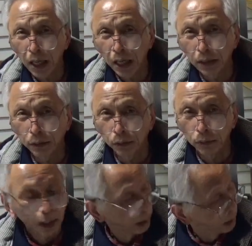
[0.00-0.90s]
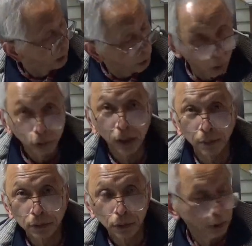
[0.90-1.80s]
会議というのが行われ
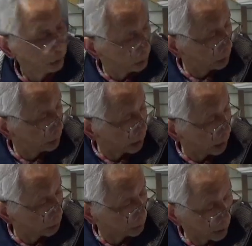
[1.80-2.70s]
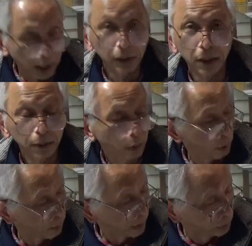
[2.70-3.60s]
ます。これあの世界では
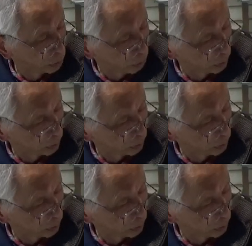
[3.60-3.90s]
毎年